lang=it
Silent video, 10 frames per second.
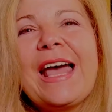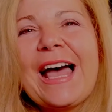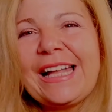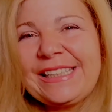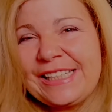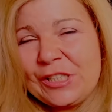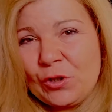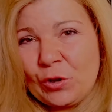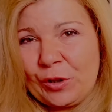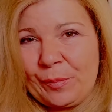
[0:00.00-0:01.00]

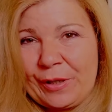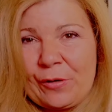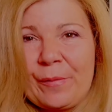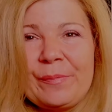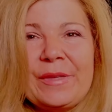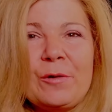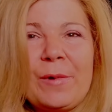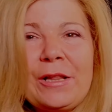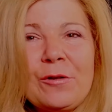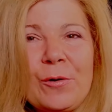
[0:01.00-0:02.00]
Attenzione però,
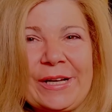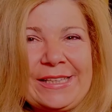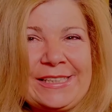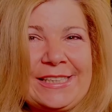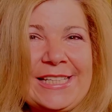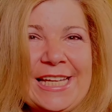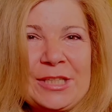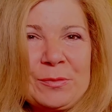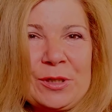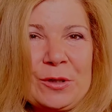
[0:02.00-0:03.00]
qualora
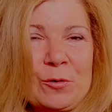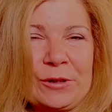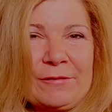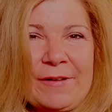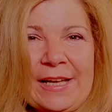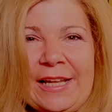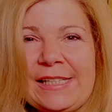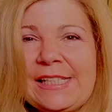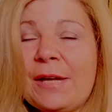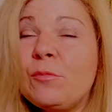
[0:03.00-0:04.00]
decidessimo di coltivare la
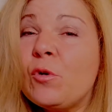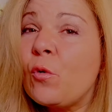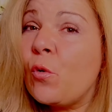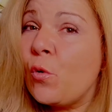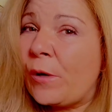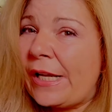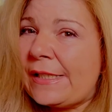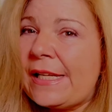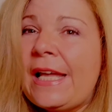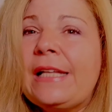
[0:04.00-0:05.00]

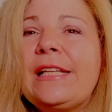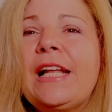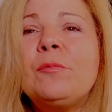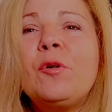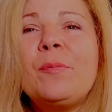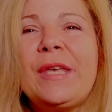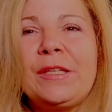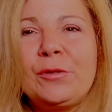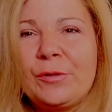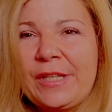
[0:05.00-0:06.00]
Zamioculcas dal
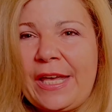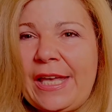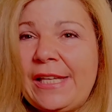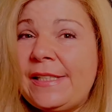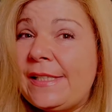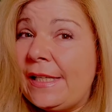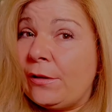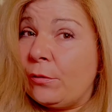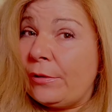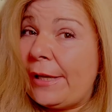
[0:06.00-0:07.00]
momento che
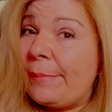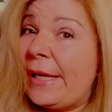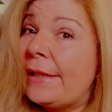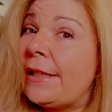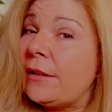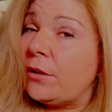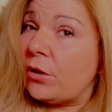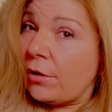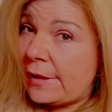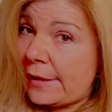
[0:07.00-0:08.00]
essendo una pianta
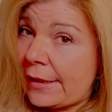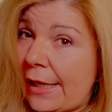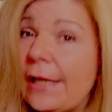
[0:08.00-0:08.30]
tossica,